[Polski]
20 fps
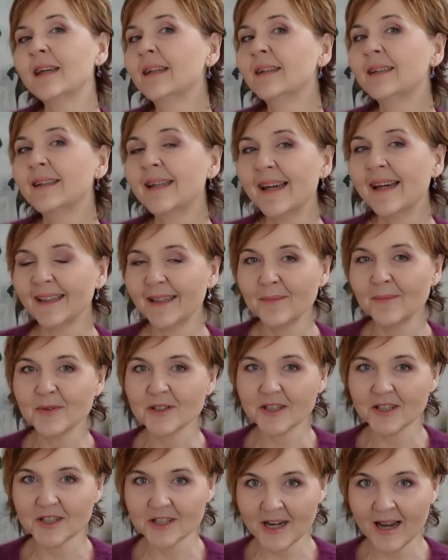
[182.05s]
owinięta
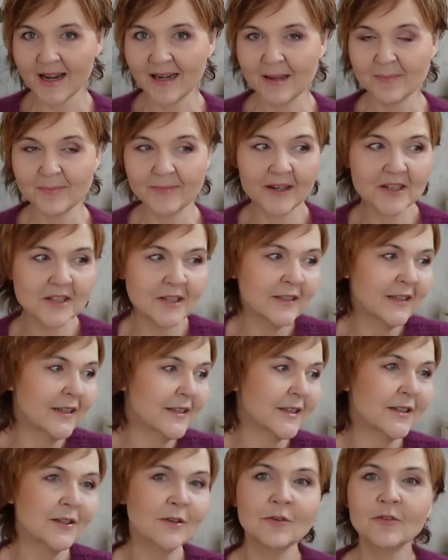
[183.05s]
jakimś szalem, także
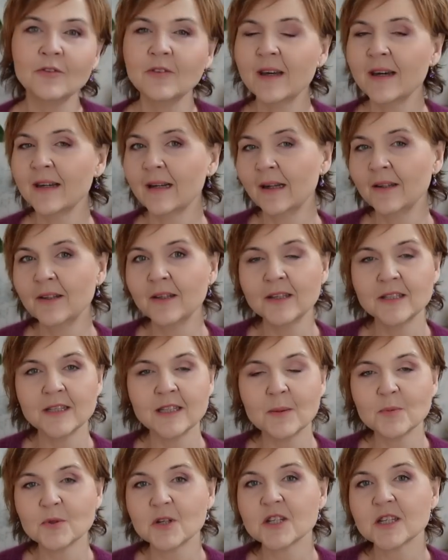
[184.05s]
nigdzie nie uwiera,
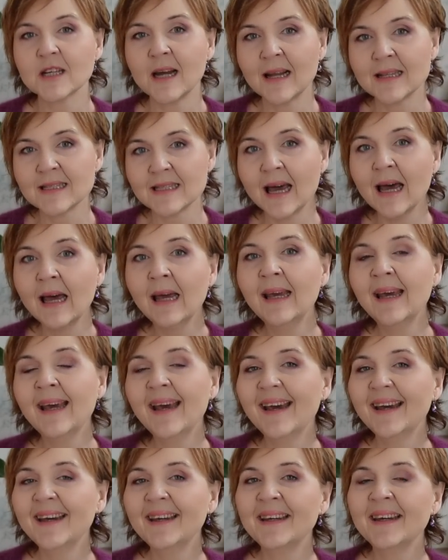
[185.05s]
nigdzie nie przeszkadza
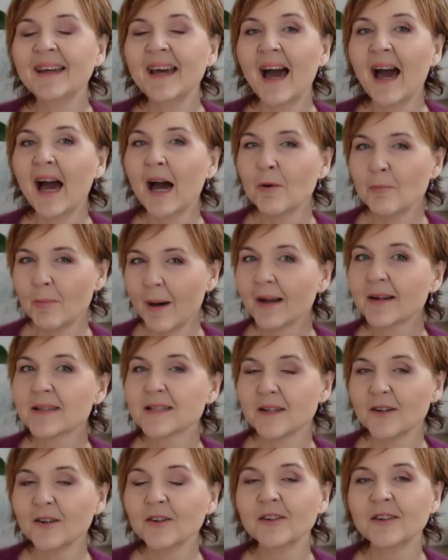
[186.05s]
E, a
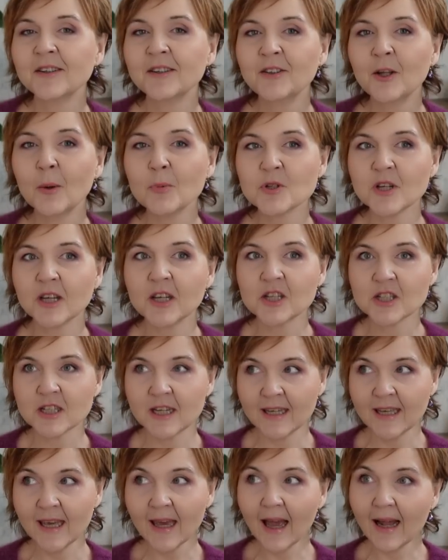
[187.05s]
bardzo e, dobrze
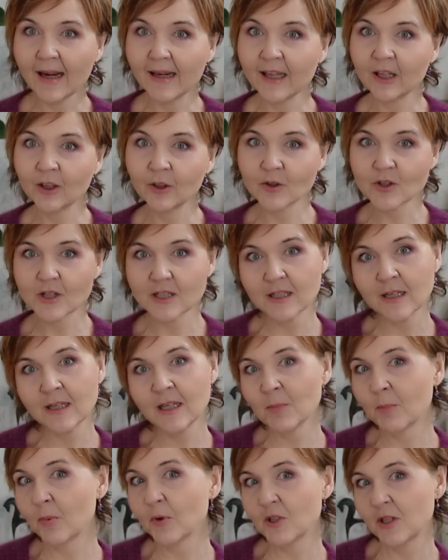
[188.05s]
grzeje, ale
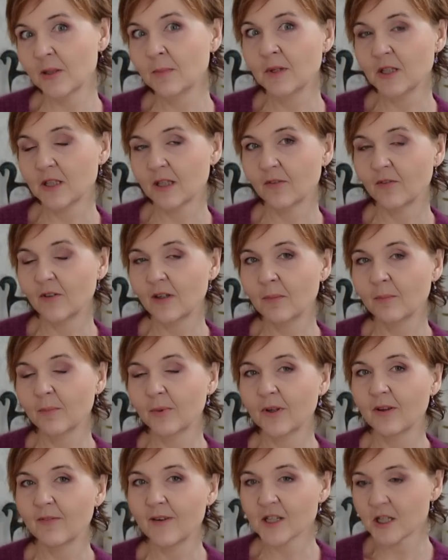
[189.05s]
jednocześnie nie pocimy się w
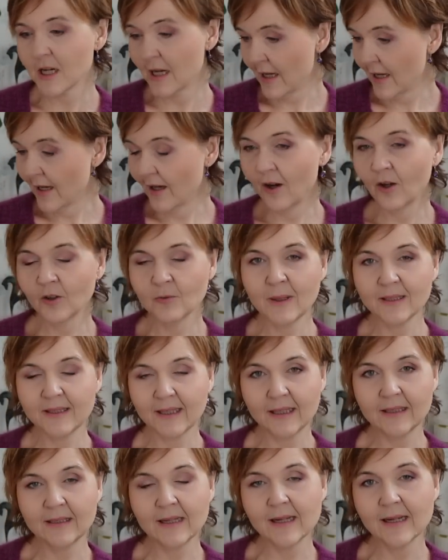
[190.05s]
nim, ponieważ on
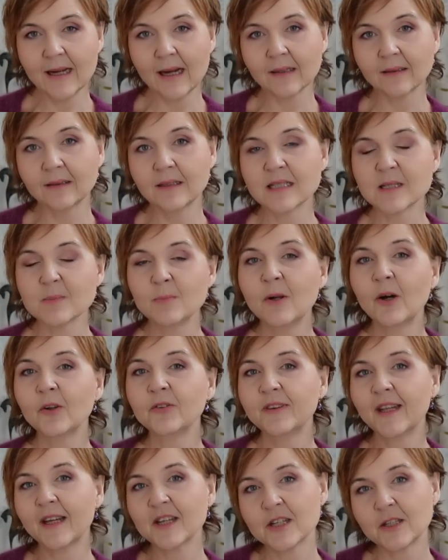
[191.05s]
ma taki delikatny
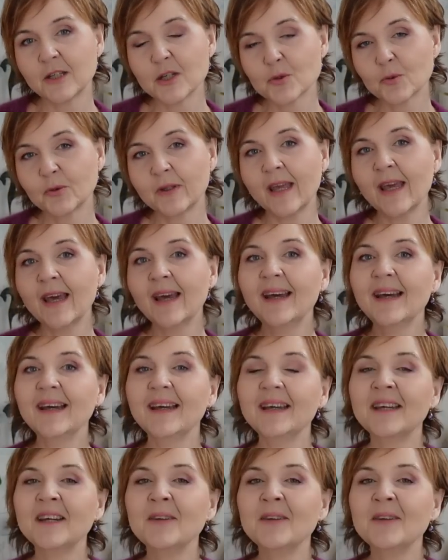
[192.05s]
splot, także też tutaj